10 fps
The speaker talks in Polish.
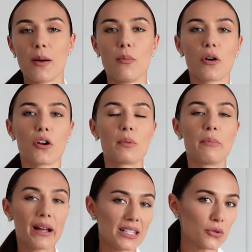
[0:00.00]
bo robi
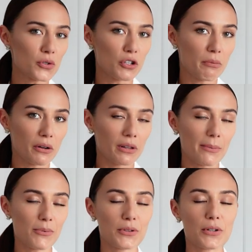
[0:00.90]
bardzo dużo dobrego
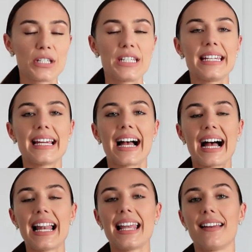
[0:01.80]
dla płodności,
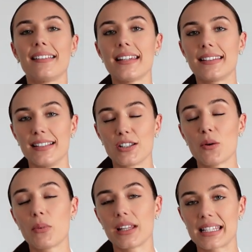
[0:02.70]
ale nie
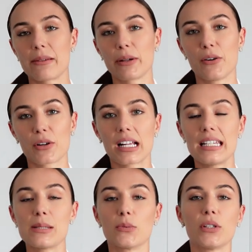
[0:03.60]
tylko, bo dla całego
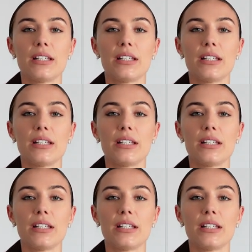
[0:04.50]
organizmu.